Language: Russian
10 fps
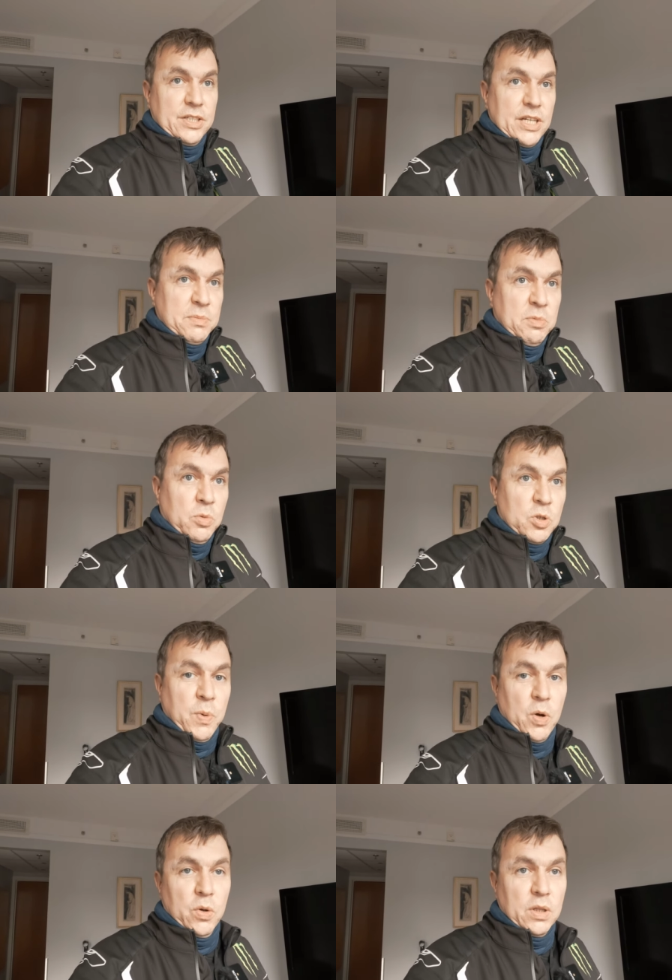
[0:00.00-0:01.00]
Сейчас бы мог
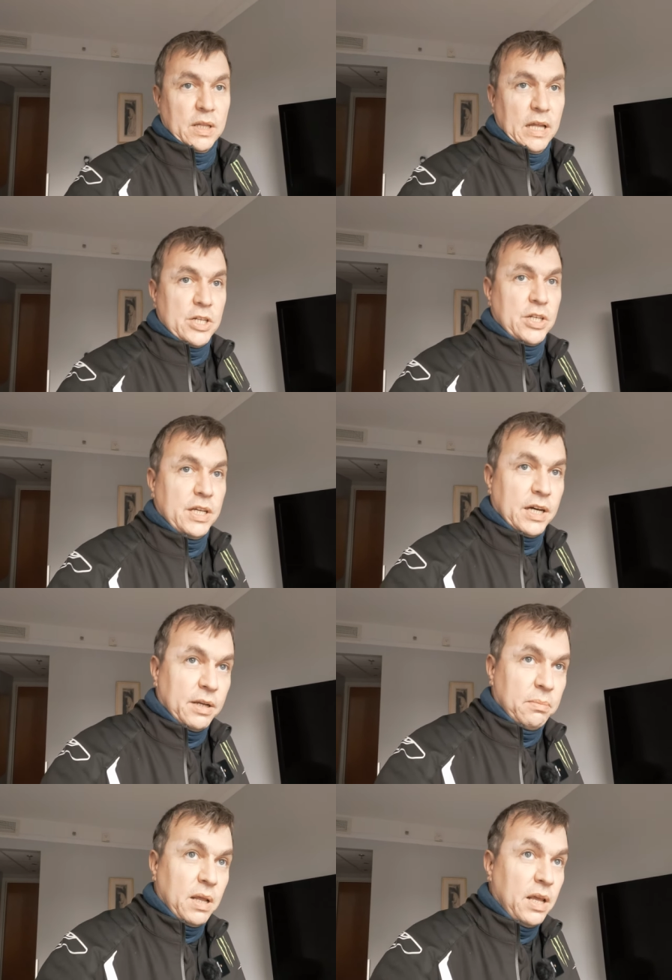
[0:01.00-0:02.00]
спокойно дальше
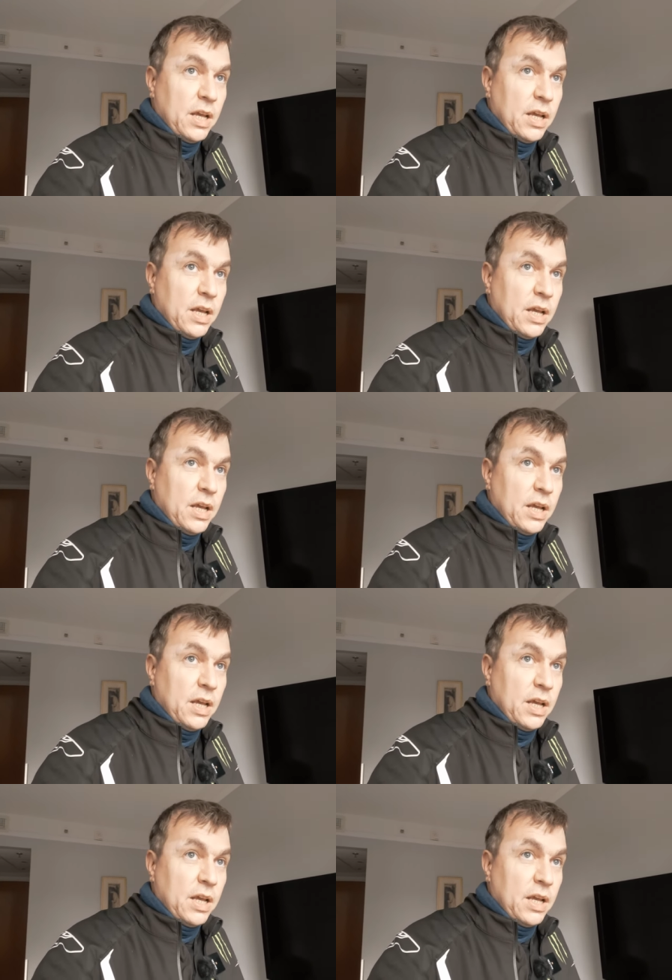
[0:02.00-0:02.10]
ехать, блядь.